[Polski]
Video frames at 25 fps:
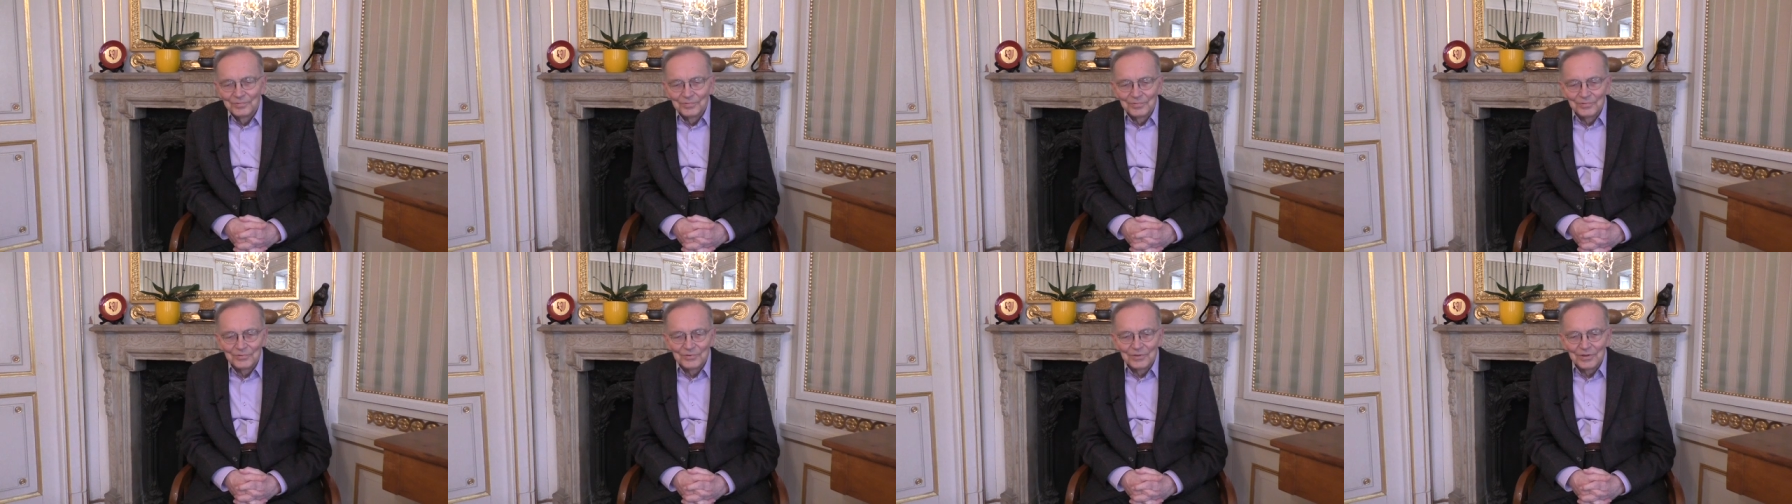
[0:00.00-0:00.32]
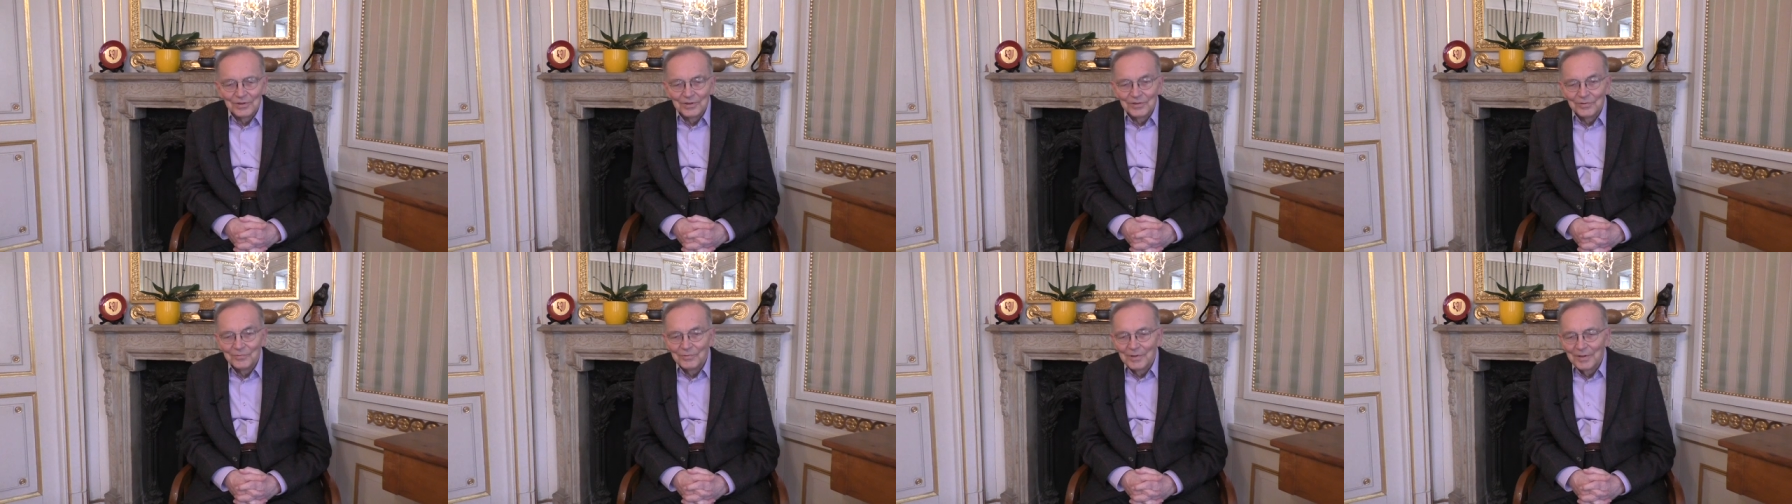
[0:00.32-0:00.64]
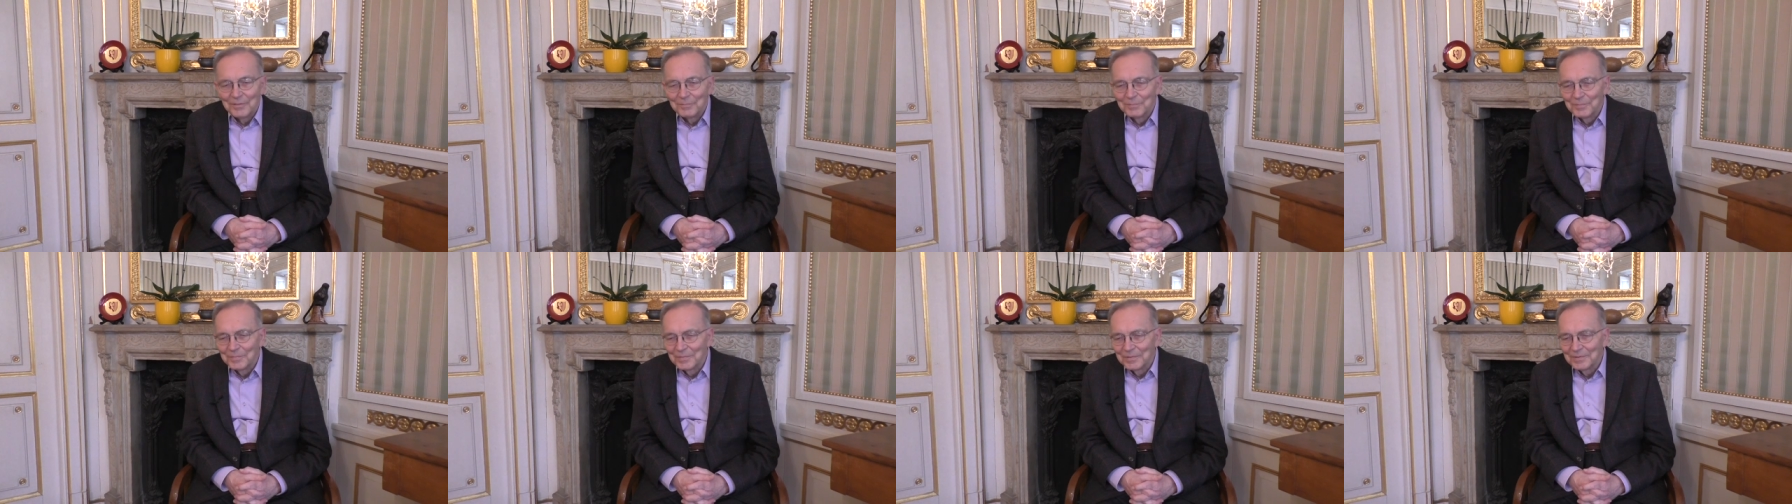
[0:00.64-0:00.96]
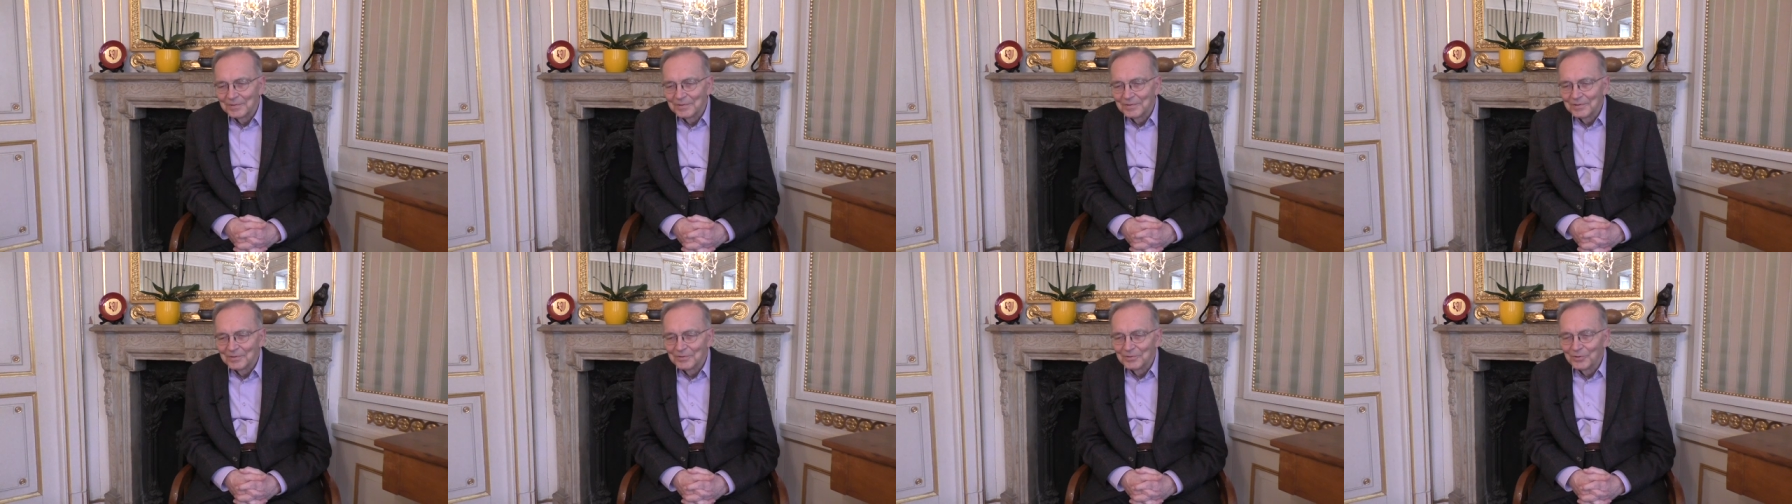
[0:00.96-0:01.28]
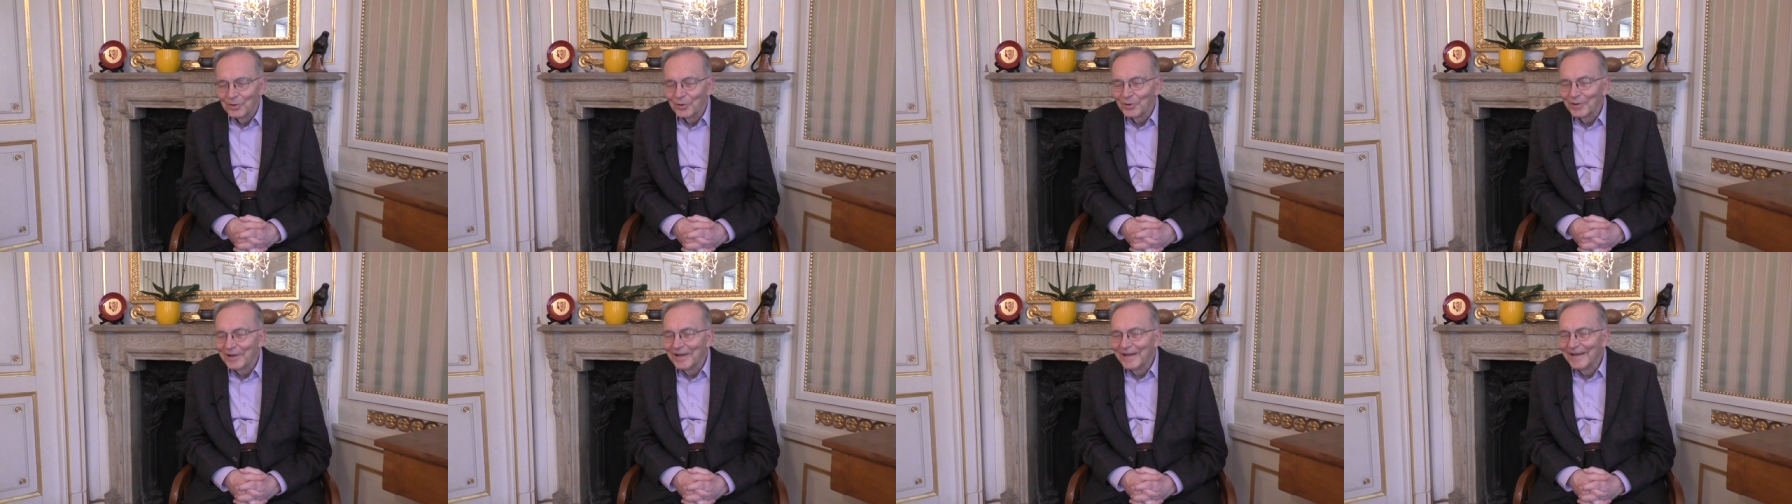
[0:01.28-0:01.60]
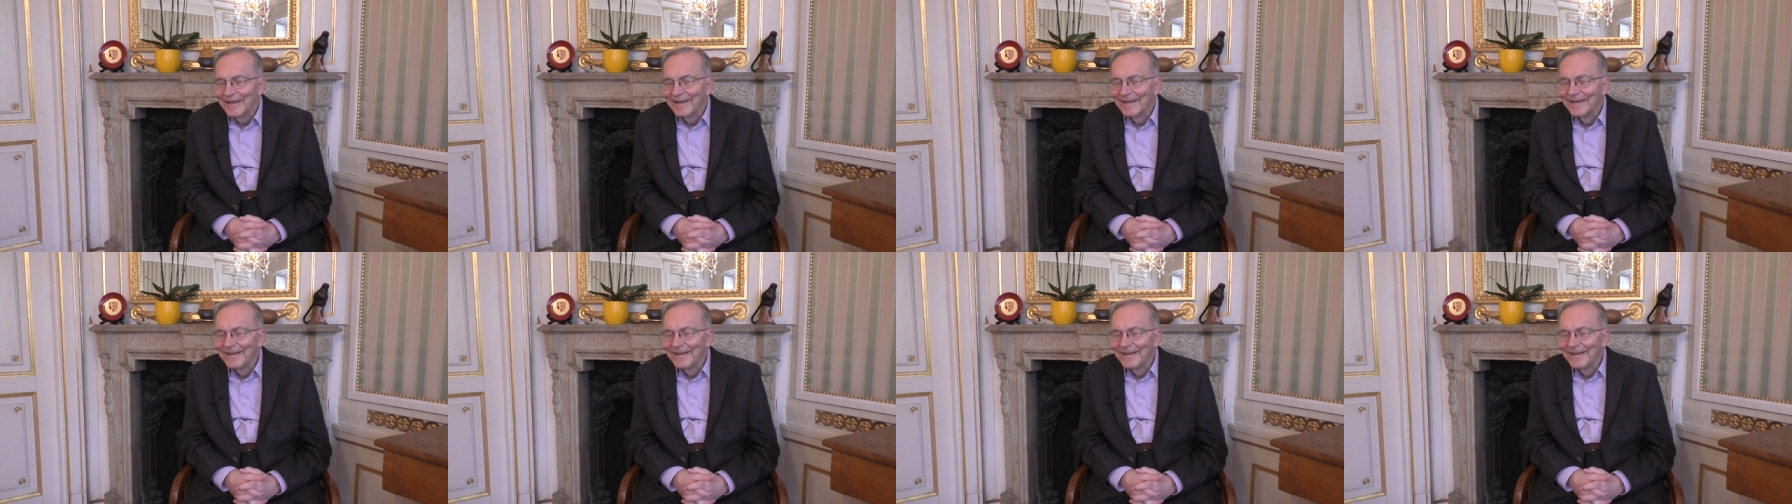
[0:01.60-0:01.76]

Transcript: dzieliłem dole,